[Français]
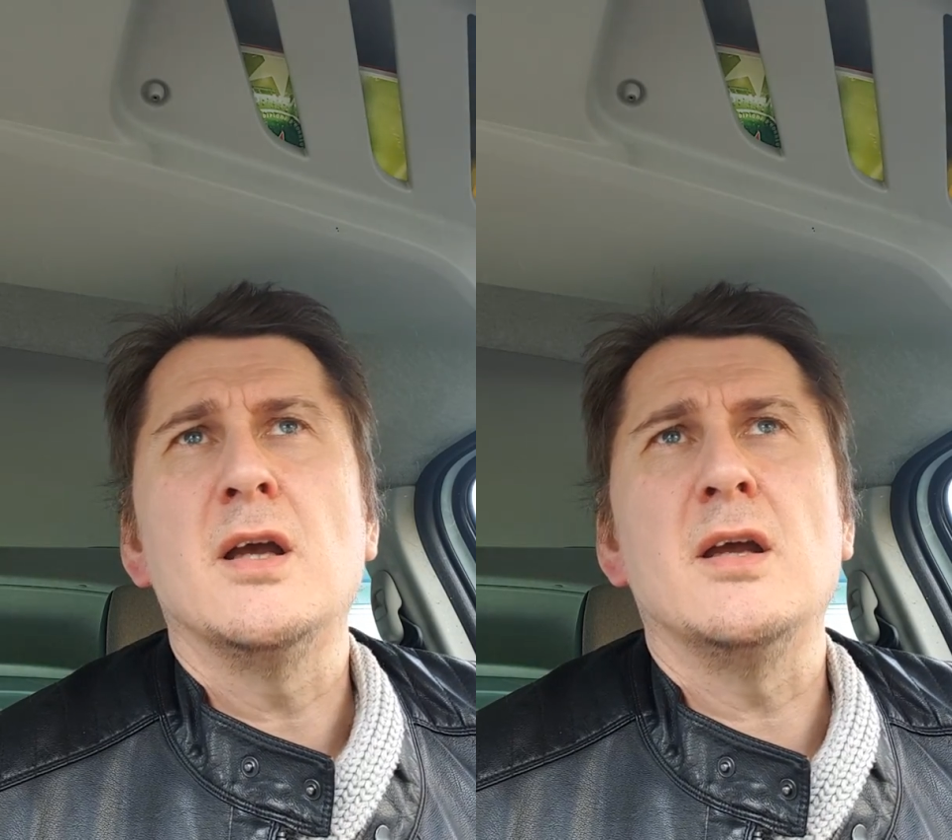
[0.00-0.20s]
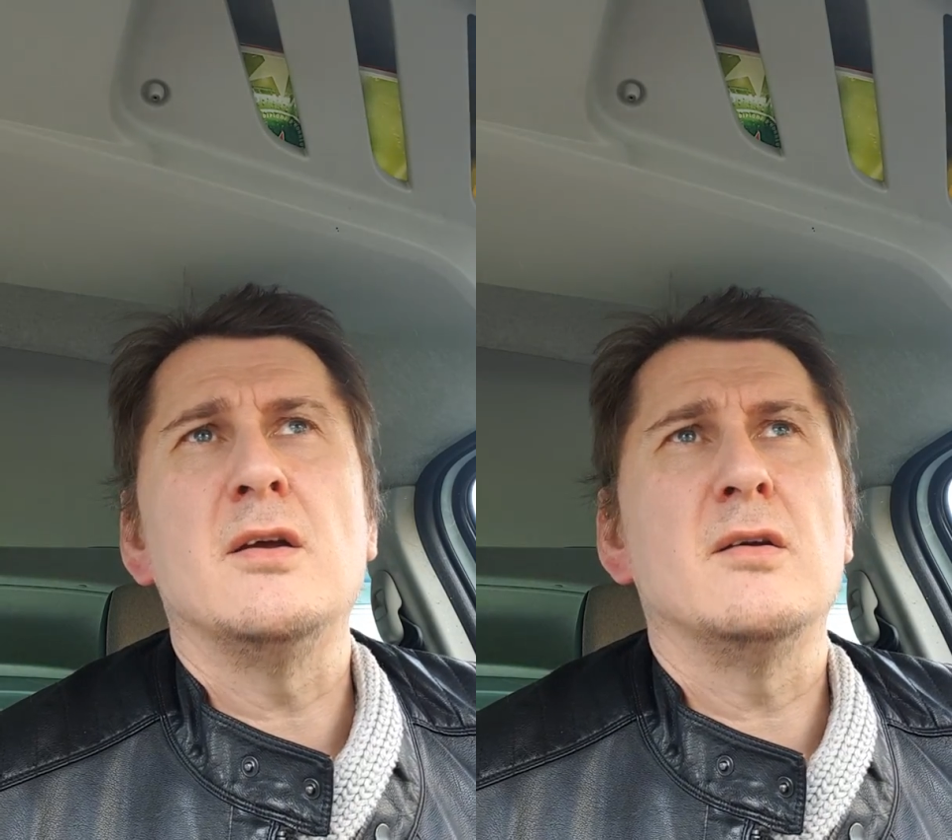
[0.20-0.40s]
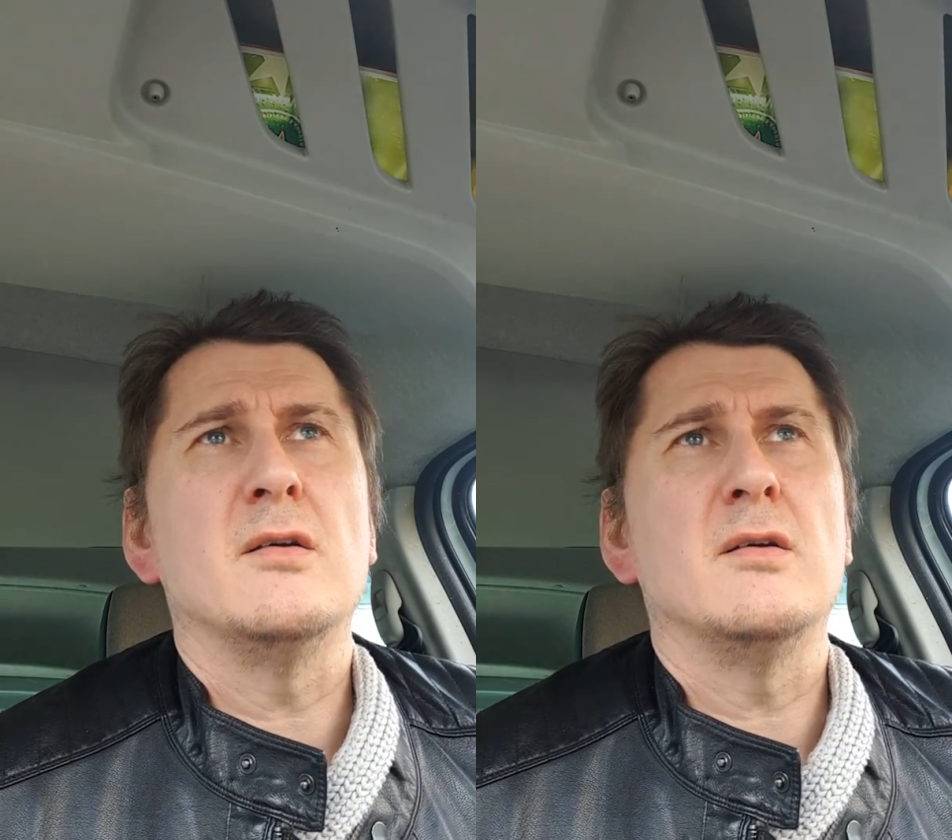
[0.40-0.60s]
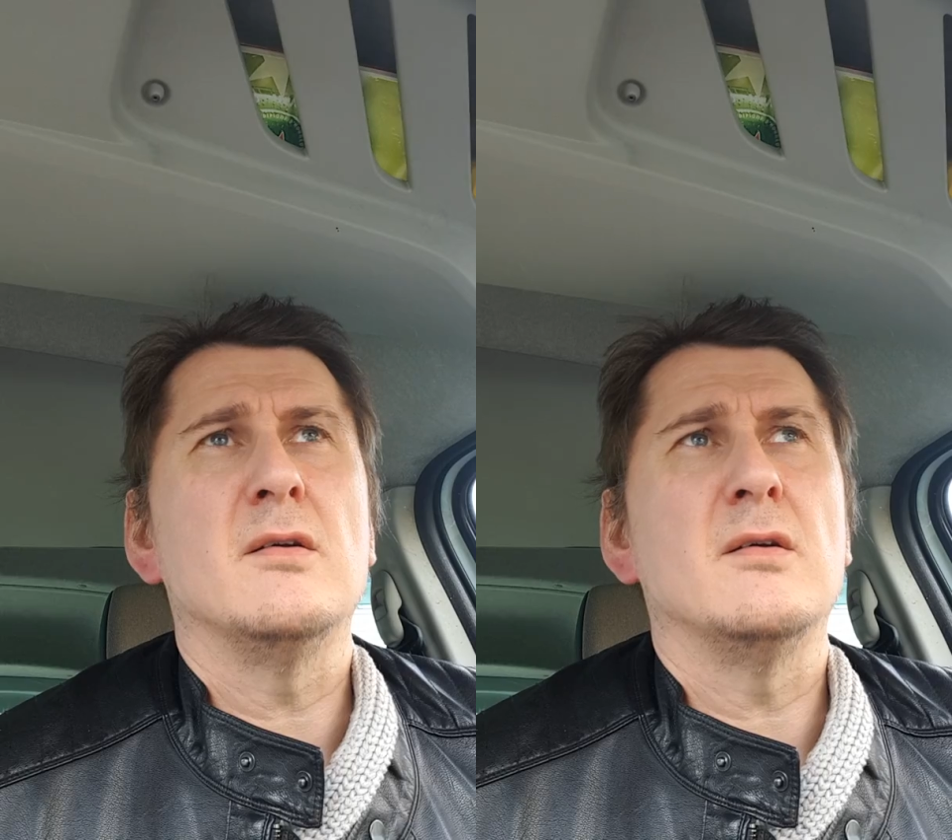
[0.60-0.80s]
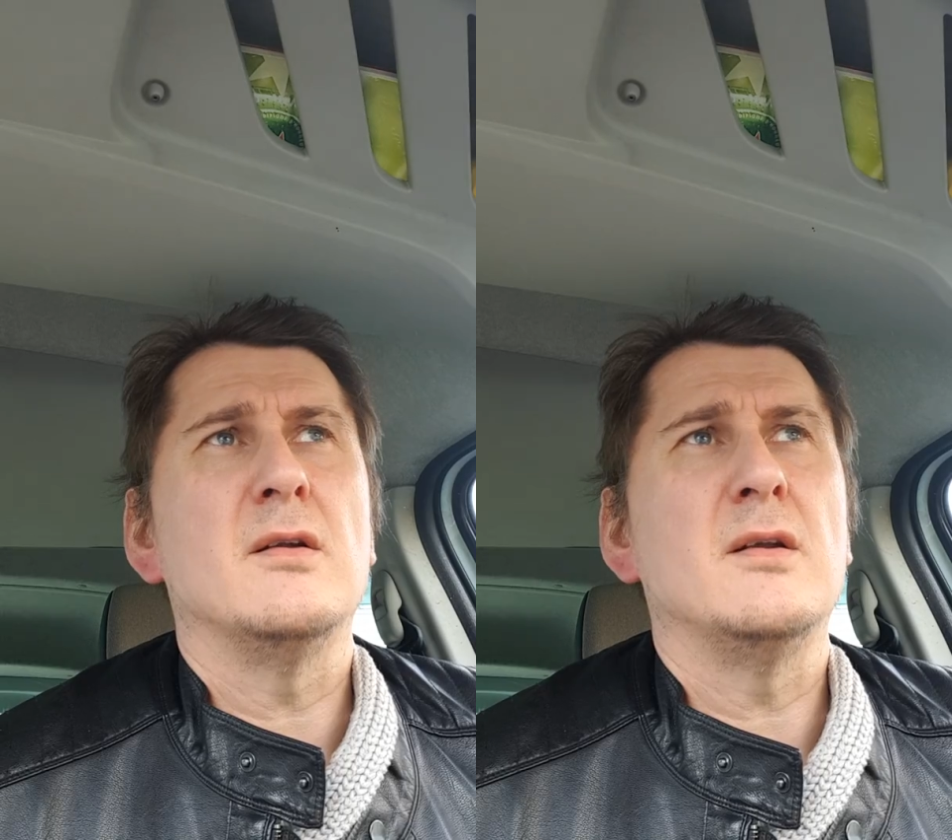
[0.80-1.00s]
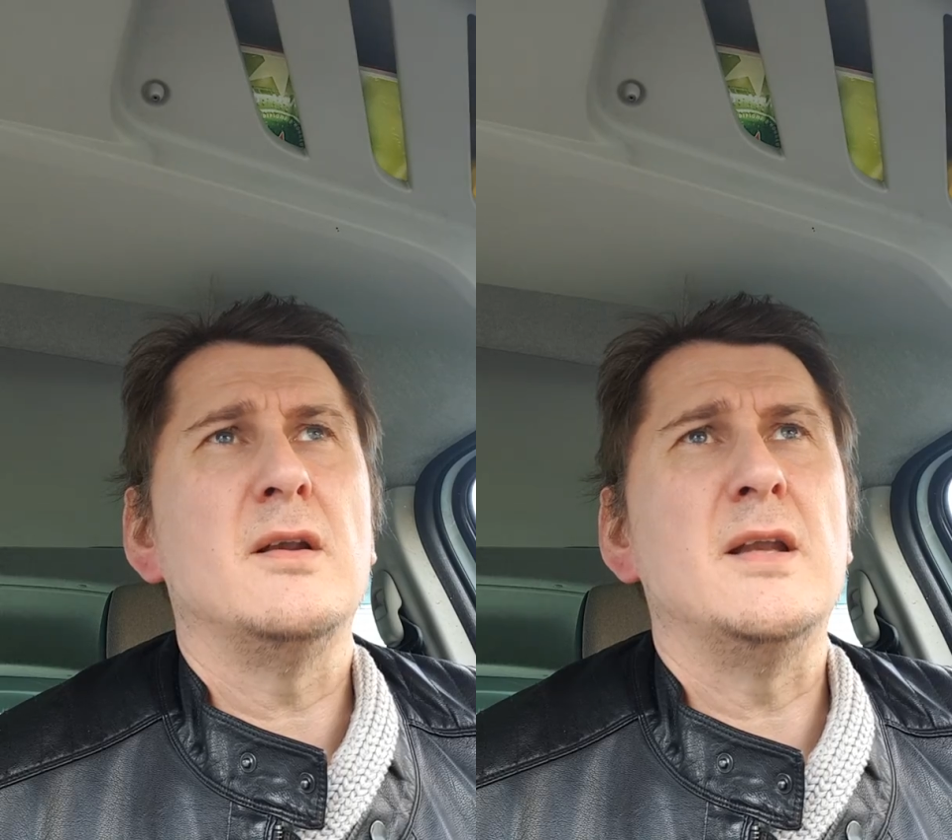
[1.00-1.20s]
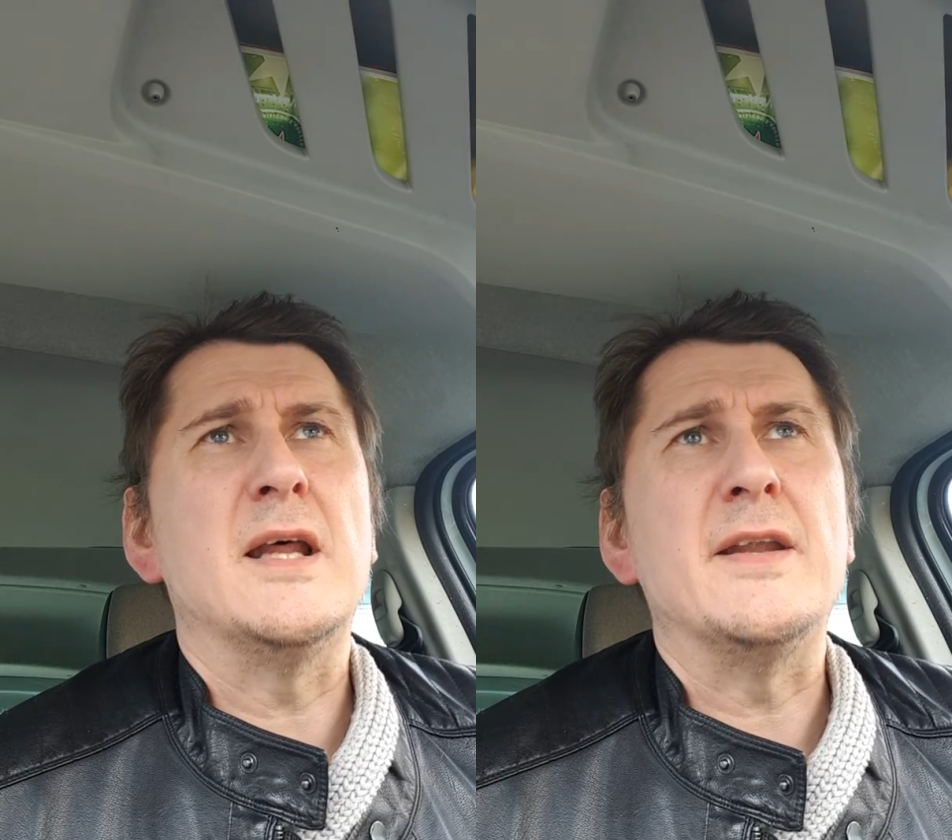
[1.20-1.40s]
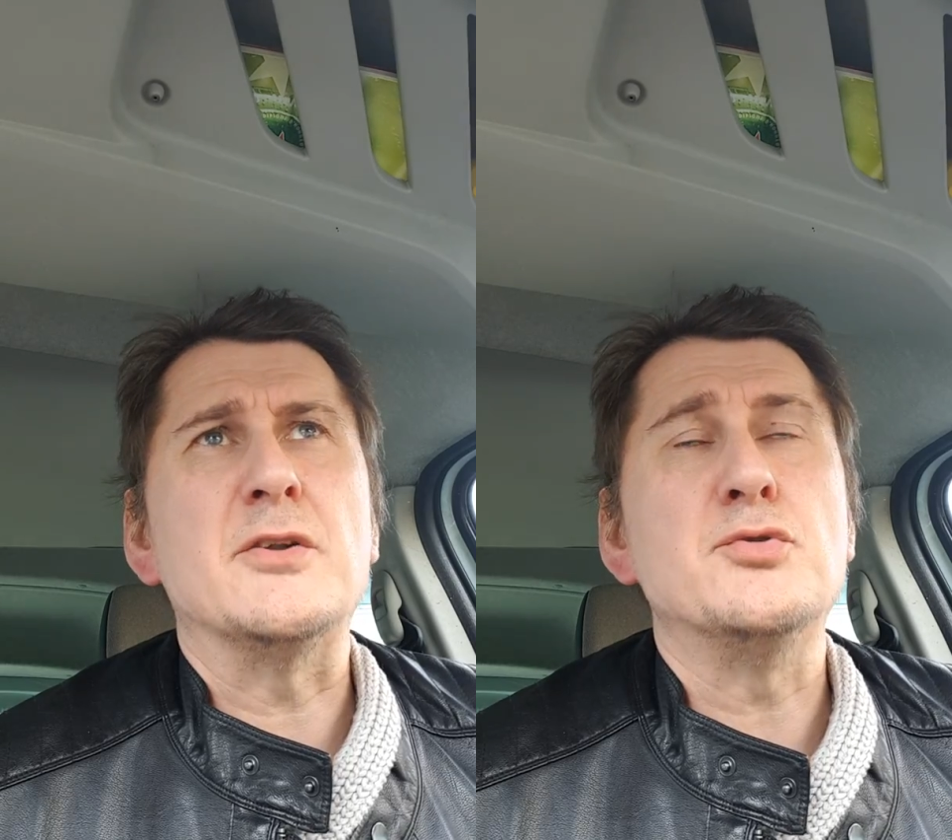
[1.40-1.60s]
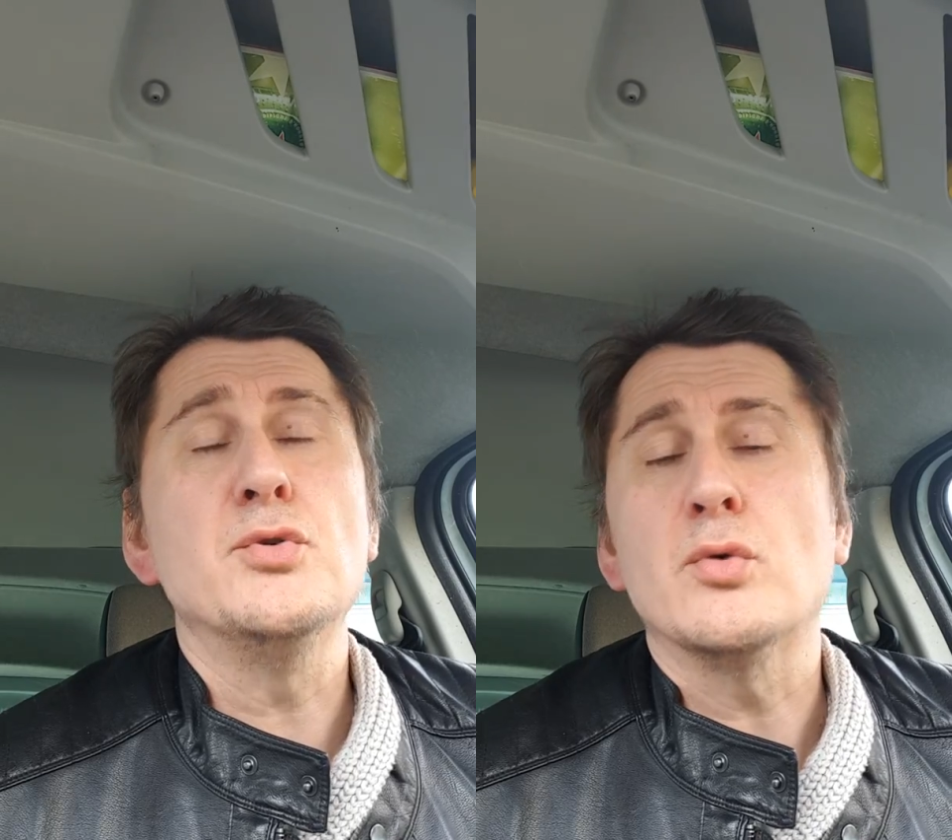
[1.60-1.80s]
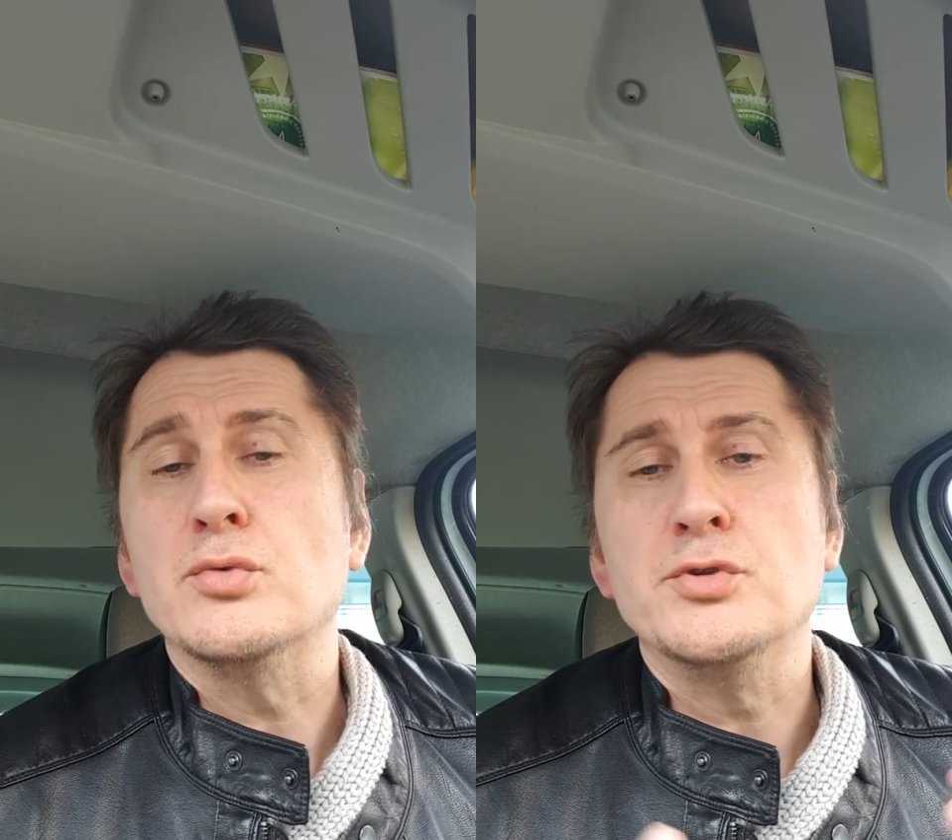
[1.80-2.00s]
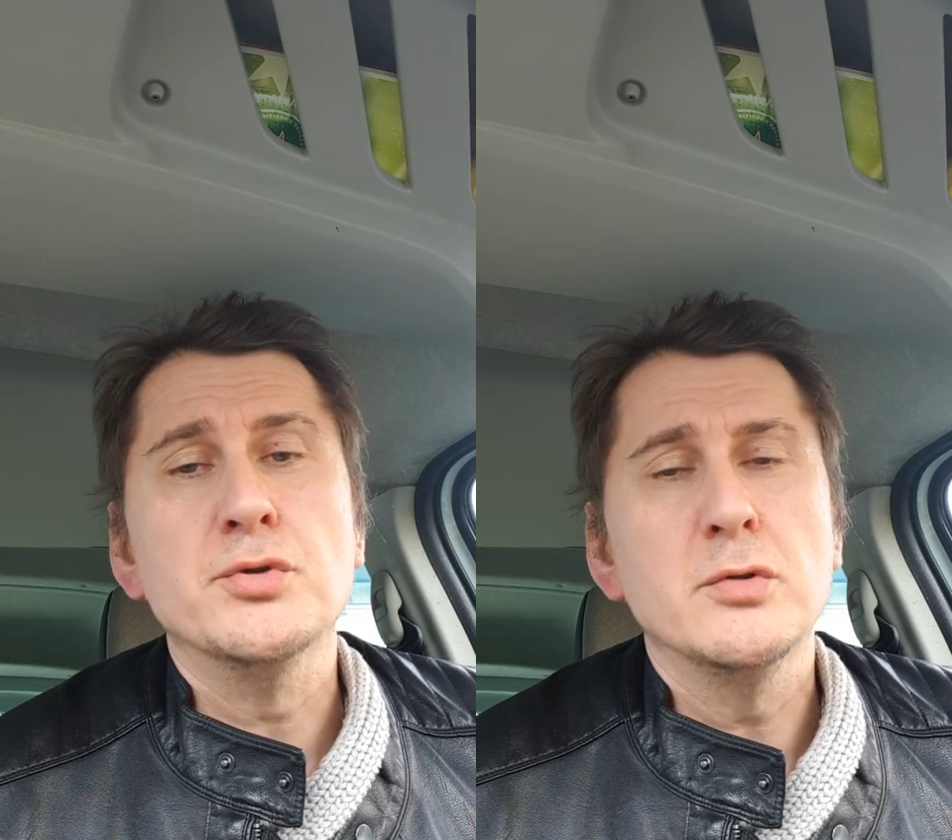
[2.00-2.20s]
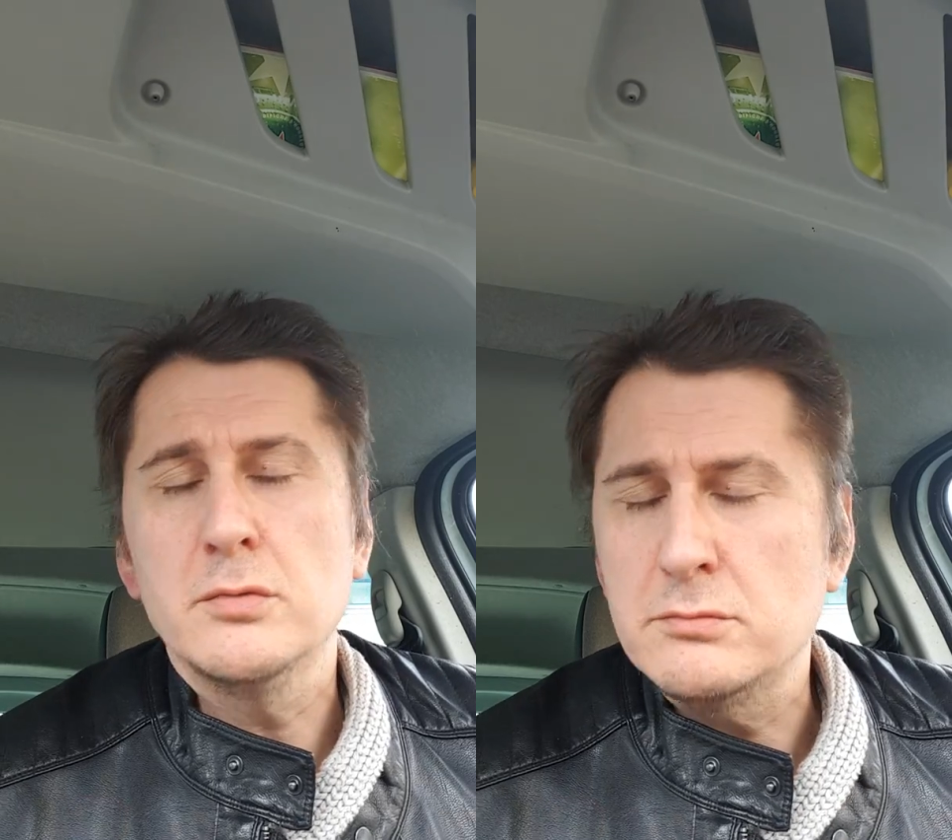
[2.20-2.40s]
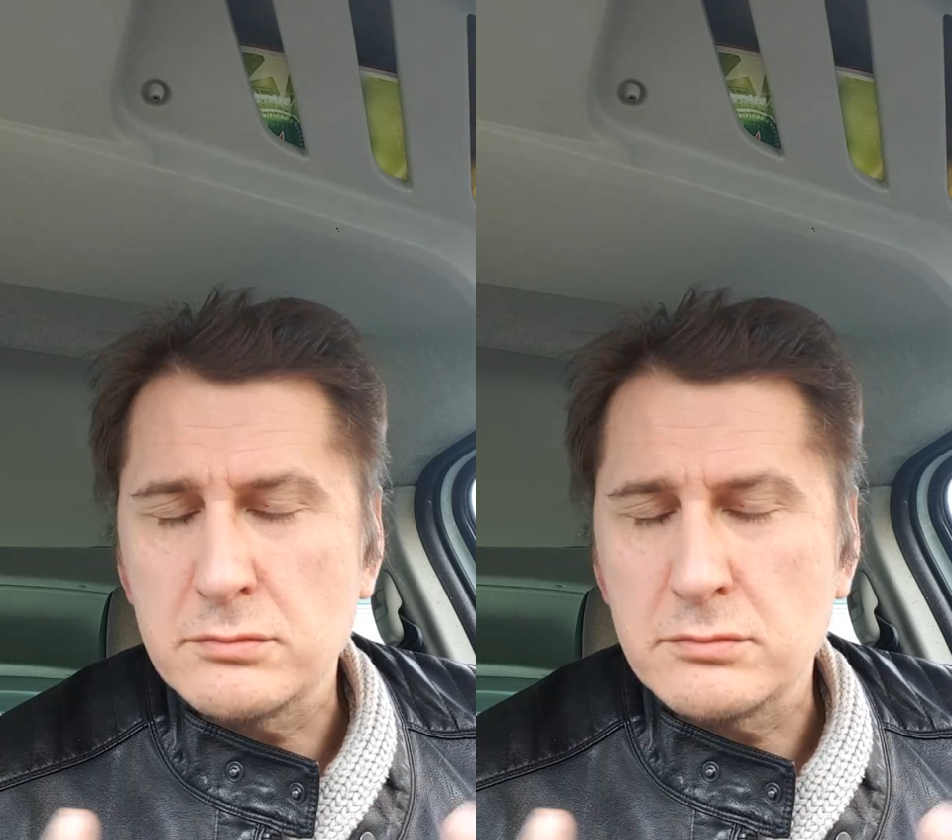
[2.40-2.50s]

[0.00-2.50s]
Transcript: la nature ou Dieu,